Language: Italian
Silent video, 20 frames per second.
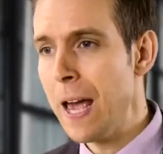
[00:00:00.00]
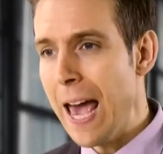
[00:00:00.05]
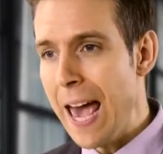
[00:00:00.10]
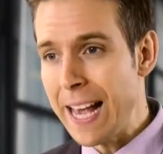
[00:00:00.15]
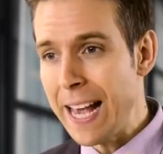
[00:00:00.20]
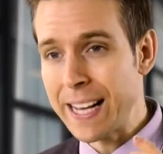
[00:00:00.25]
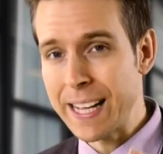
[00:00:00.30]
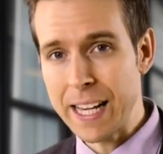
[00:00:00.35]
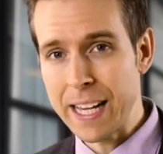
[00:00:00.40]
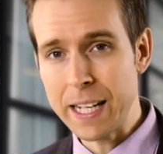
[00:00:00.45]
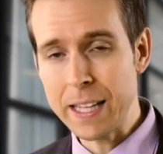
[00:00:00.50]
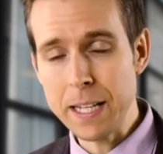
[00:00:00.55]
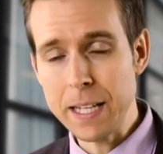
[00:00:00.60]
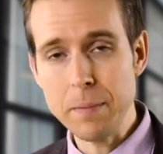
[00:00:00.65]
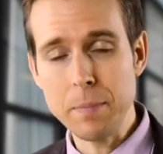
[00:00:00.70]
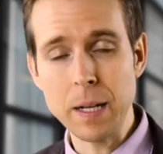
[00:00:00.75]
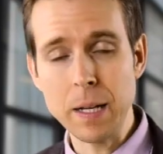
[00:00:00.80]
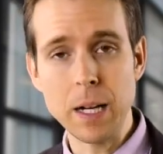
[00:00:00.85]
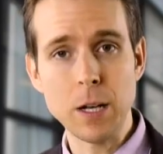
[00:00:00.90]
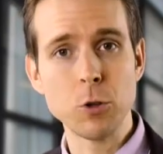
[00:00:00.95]
È
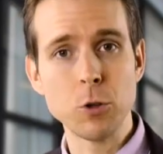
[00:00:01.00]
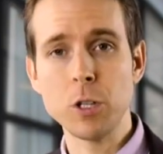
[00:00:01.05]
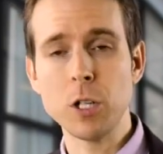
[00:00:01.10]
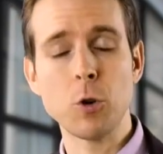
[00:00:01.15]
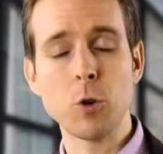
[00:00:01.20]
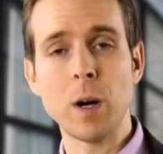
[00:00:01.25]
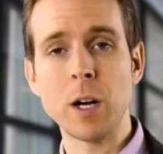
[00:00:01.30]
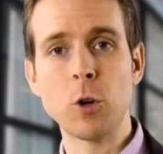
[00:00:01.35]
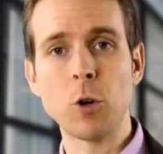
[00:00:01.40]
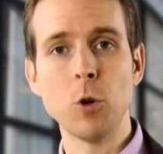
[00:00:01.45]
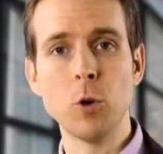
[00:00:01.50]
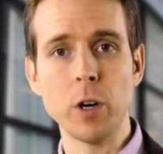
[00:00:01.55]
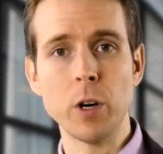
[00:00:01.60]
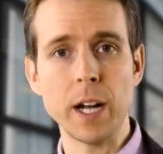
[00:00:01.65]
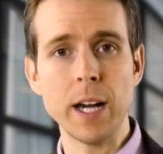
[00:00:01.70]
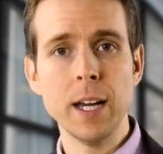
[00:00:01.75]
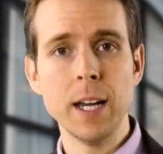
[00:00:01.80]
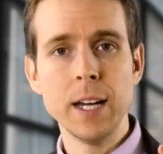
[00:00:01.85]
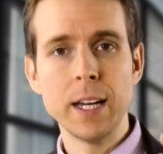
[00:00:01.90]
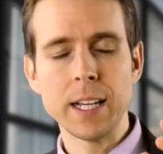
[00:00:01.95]
incredibile, lo dico
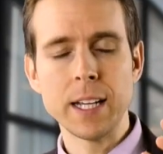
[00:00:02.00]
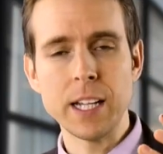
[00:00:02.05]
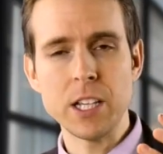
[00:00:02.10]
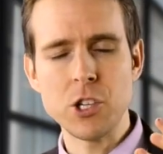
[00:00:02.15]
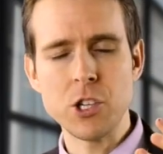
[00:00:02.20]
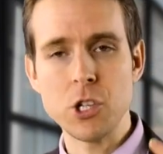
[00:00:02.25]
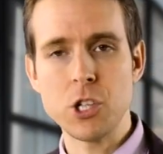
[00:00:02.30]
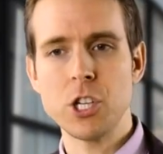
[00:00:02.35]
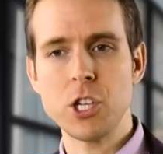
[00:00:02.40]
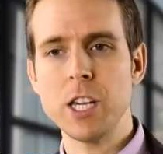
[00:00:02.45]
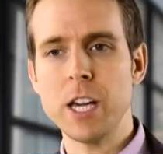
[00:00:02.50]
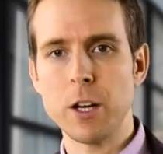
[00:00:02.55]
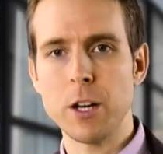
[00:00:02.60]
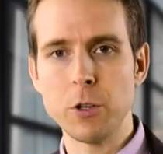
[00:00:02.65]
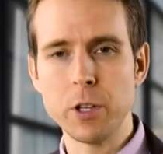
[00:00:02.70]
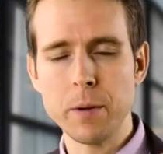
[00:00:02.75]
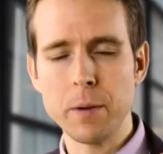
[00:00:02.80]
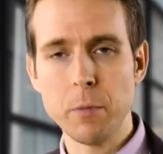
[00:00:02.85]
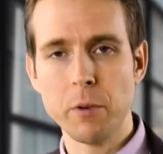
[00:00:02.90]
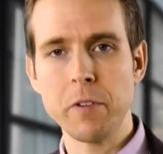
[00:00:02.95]
ancora, che ci siano
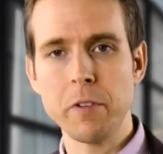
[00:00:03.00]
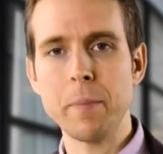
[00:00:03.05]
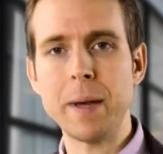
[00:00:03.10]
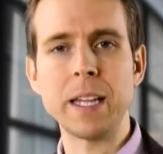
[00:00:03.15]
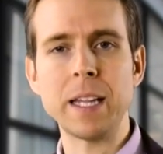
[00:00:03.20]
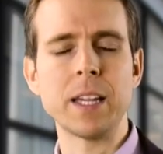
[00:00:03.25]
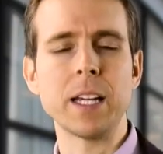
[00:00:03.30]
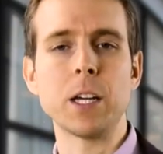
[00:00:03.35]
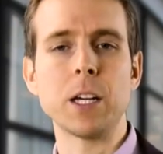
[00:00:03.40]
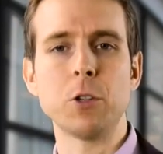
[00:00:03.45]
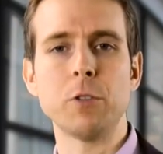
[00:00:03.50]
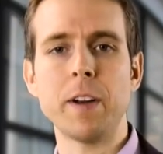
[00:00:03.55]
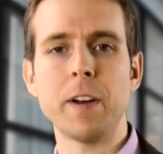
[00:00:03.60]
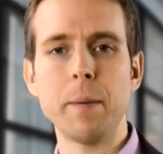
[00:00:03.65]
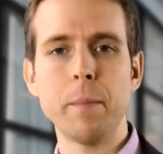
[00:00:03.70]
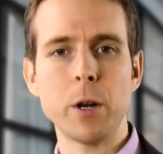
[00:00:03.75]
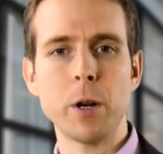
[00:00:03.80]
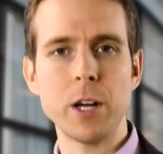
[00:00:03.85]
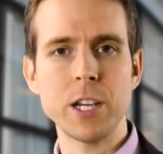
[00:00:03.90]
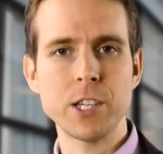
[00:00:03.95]
dei movimenti che
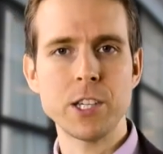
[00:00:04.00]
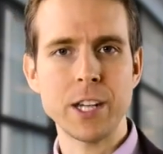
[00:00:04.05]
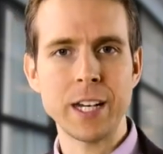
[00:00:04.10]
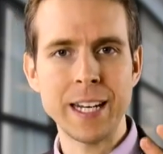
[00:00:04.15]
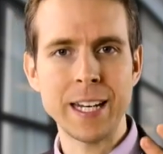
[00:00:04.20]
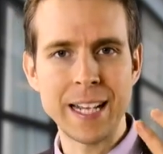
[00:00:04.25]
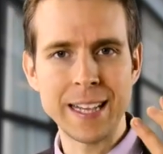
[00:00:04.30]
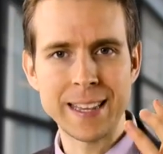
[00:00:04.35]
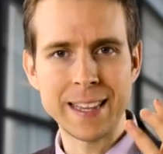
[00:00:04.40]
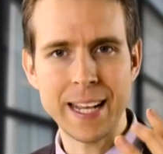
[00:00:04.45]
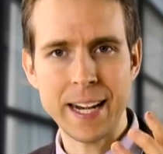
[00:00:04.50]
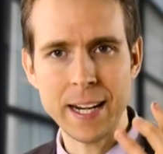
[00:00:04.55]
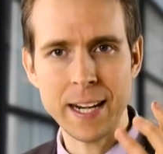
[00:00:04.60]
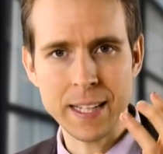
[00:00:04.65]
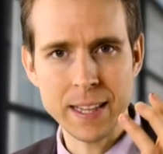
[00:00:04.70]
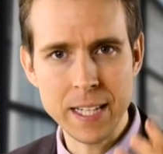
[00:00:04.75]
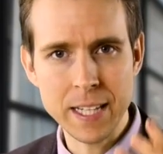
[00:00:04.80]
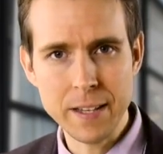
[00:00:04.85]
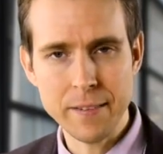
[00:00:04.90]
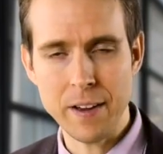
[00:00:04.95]
dovrebbero essere in
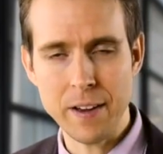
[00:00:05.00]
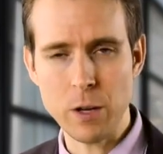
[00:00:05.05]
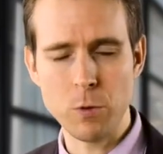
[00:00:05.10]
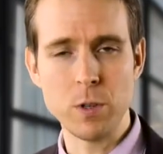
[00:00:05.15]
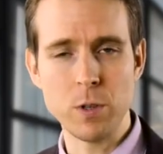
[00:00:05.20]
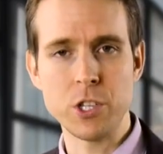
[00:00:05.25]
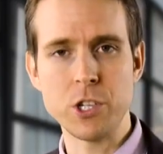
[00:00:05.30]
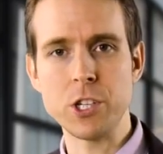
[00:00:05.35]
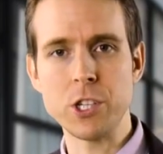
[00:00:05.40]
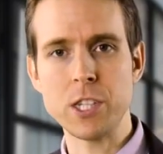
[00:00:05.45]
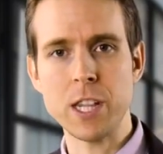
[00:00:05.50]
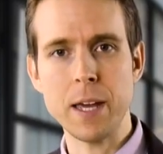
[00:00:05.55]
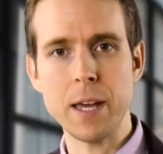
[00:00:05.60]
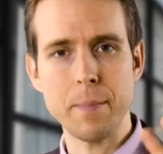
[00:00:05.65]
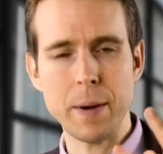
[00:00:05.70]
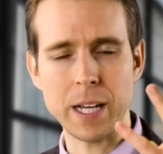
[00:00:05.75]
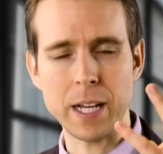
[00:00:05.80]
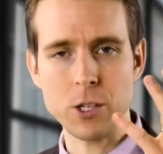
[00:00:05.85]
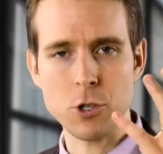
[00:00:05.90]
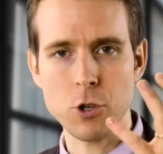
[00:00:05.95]
alternativa a quel
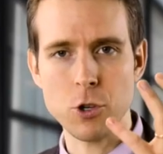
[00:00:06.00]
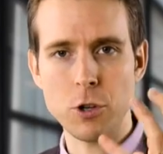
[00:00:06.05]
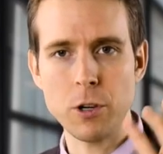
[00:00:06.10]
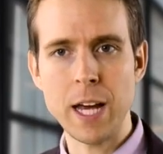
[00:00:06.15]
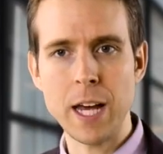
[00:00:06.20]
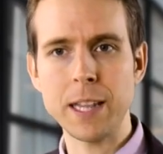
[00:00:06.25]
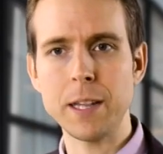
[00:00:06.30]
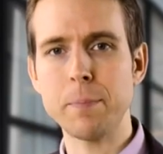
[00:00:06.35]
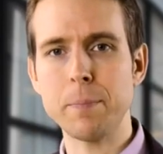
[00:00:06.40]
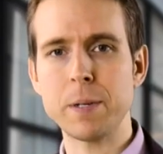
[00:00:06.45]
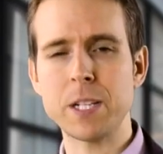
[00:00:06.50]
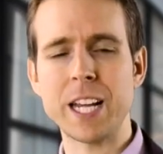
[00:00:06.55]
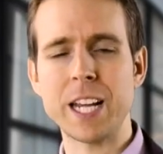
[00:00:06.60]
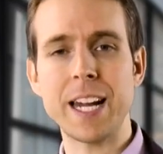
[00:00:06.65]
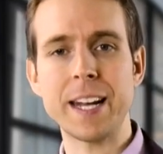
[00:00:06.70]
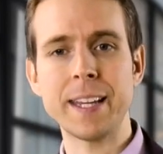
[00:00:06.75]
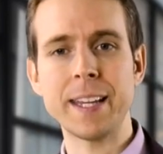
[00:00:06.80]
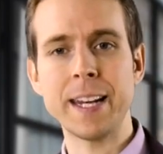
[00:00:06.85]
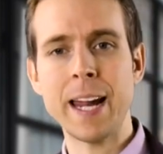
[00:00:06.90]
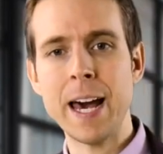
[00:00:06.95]
sistema, che sono nati per
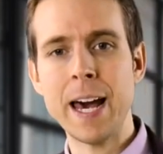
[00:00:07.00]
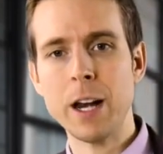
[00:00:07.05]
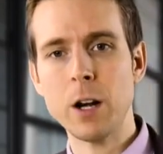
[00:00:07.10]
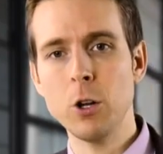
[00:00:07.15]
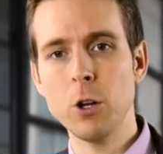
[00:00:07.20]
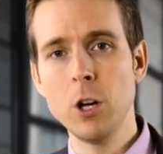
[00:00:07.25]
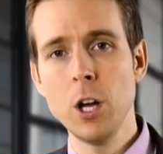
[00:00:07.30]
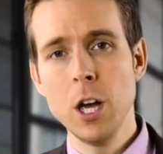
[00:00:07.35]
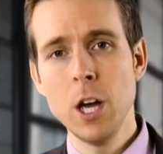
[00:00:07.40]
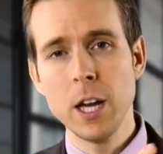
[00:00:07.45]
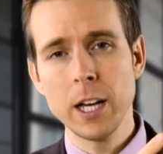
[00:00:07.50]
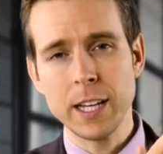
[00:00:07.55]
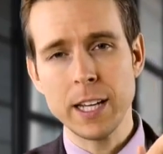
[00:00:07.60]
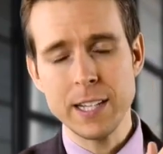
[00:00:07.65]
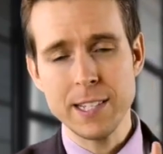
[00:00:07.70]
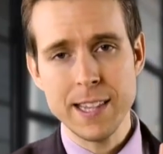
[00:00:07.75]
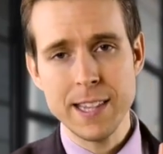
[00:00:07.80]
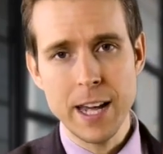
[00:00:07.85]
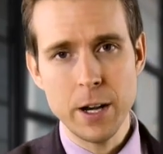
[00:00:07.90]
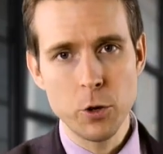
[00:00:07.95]
scardinarlo, che
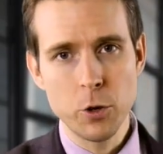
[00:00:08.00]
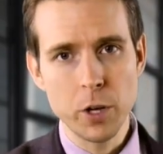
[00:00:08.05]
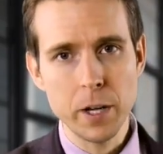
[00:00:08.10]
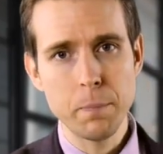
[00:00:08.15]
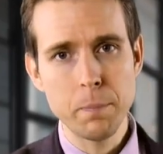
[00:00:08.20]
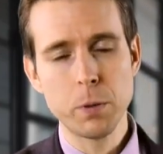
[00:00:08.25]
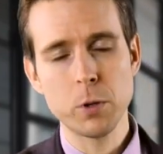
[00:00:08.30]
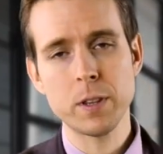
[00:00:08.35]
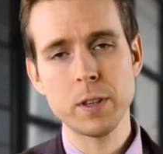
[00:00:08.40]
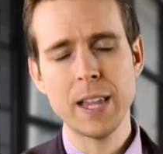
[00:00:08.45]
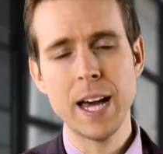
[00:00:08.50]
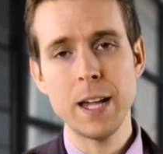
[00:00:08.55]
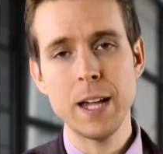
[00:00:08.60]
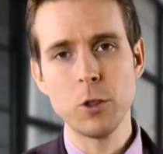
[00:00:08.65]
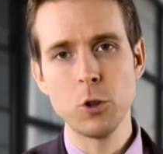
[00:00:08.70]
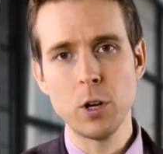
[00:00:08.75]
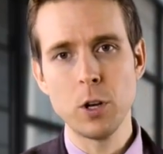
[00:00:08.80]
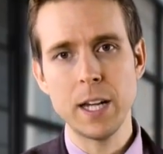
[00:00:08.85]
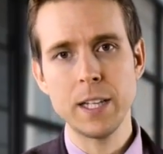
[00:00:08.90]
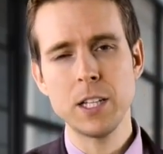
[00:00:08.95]
stanno
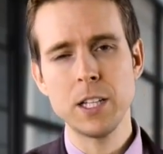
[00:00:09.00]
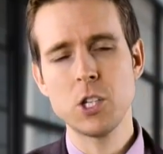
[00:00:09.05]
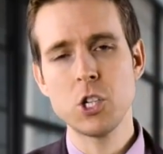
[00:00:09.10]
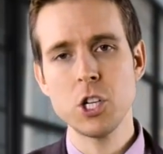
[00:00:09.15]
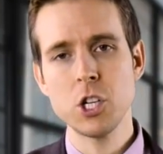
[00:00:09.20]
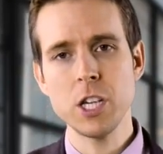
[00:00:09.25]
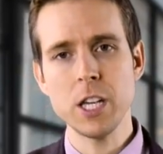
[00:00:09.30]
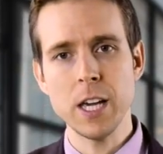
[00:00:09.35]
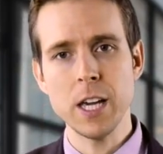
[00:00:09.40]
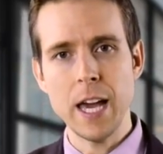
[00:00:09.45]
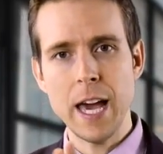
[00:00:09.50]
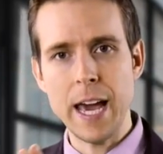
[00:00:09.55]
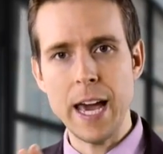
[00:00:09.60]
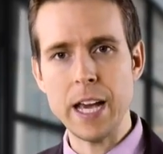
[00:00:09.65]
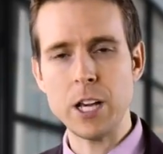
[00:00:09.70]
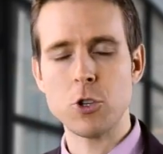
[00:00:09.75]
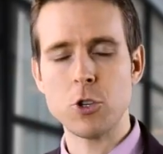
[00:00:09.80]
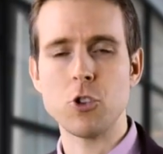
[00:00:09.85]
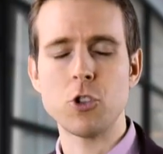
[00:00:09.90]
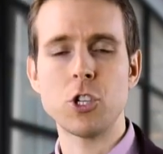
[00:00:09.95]
riportando la DC e
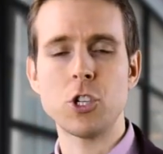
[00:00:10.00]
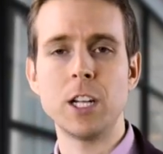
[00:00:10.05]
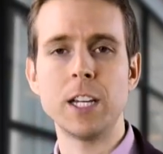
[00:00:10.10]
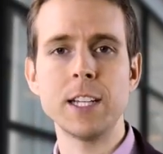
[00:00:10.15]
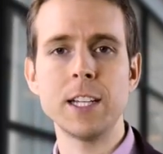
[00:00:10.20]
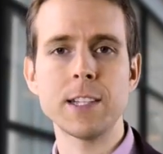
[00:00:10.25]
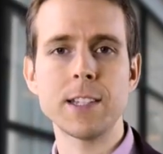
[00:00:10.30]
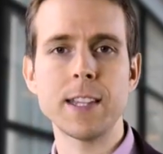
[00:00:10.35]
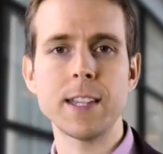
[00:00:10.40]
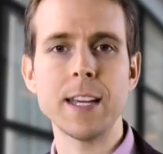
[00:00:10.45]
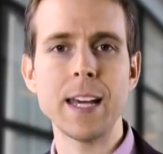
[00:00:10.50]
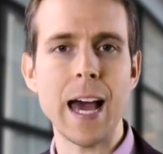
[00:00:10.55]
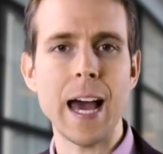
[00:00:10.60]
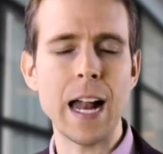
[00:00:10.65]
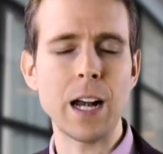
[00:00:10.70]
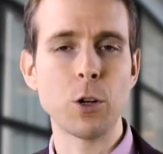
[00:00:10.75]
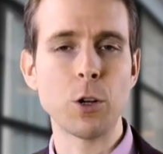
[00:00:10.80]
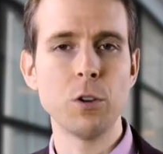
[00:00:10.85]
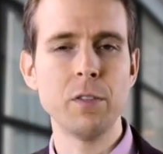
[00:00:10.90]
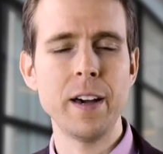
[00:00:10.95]
i socialisti
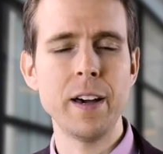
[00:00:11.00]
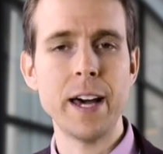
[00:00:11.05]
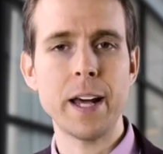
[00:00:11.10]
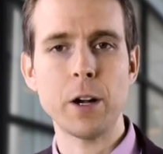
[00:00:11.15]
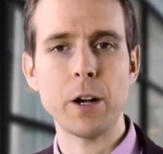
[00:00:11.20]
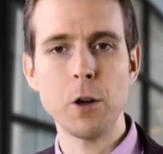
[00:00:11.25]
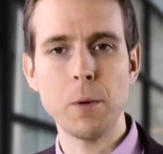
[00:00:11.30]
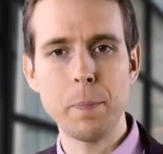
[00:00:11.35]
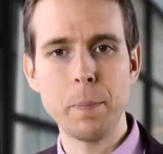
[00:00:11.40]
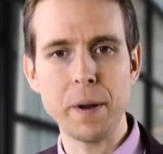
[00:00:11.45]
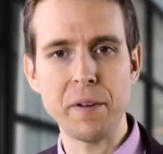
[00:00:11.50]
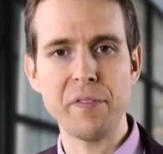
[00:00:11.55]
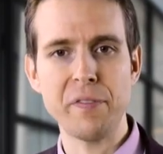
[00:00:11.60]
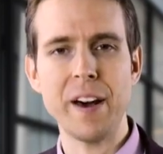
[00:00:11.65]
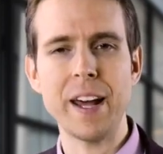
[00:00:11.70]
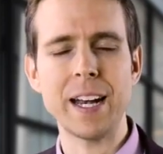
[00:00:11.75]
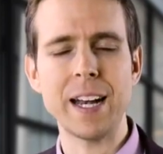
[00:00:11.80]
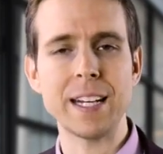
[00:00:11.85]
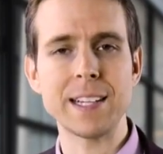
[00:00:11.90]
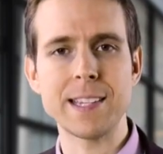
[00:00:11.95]
al governo per
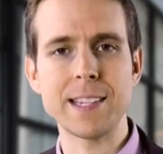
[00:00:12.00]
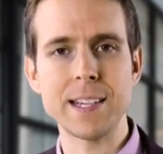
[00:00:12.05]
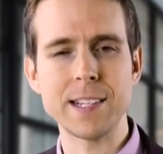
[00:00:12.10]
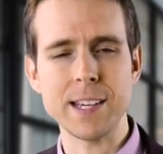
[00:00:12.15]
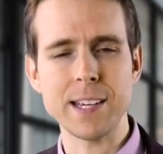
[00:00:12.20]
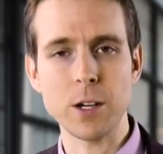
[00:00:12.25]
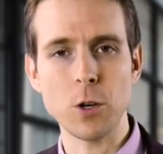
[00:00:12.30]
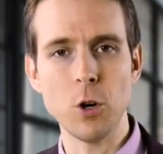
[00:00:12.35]
fare la stessa